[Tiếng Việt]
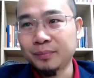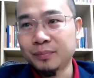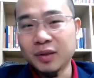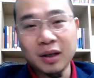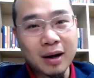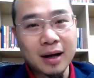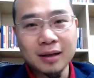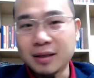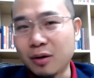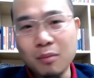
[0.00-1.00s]
đúng không ạ?
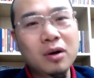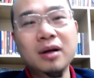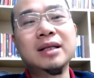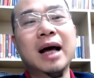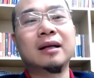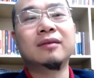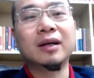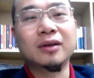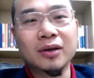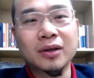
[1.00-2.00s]
Chỉ có mỗi đơn giản như vậy
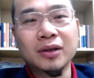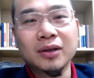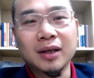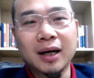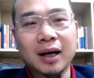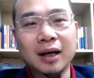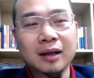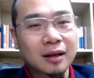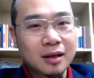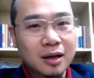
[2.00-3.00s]
thôi. Đấy,
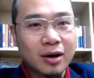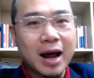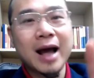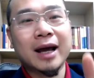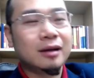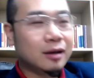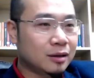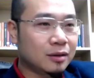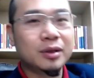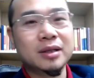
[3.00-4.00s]
tất nhiên còn hai cái nữa
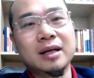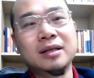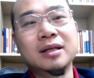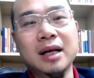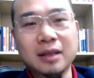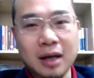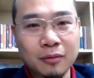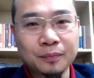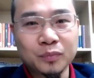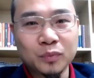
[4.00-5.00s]
thì Huy sẽ chia sẻ sau.
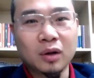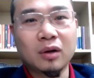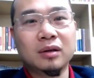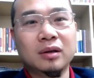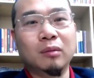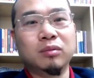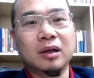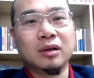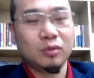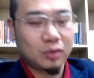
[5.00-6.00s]
Đó, nó tổng
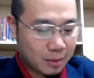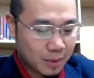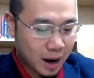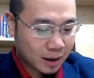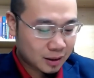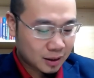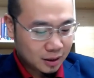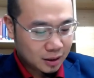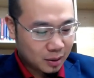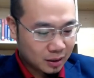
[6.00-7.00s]
là số tám cái cơ.
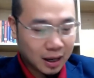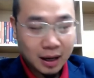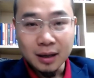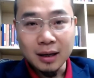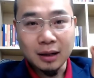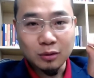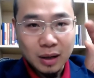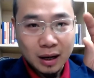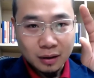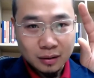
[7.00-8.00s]
Nhưng mà gì ạ? Là chúng
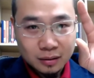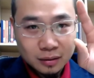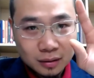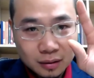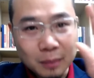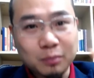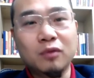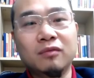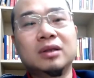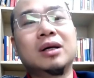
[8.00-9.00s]
ta tập
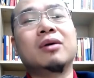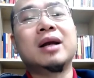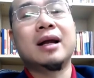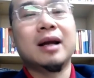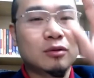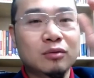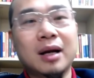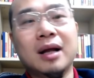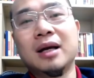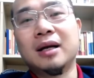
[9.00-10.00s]
trung vào sáu cái này là chúng ta
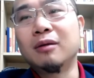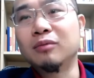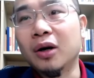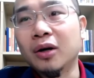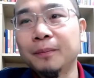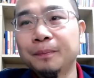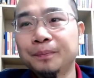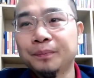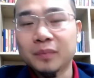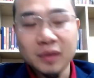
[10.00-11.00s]
đã thành công rồi.
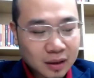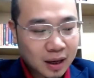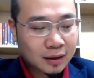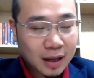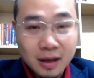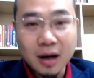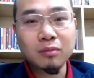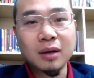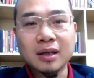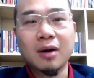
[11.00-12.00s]
Được chưa? Thành công
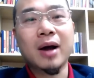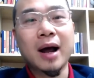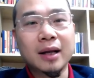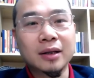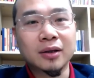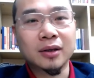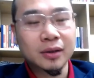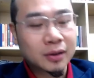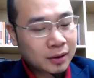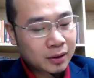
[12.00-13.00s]
là sáu cái này rồi.
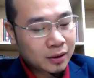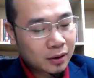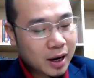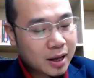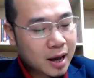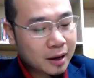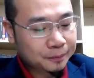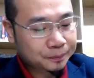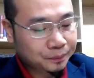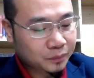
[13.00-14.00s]
Ok nhé.
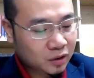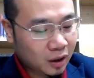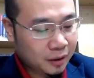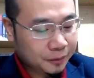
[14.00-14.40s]
Rồi.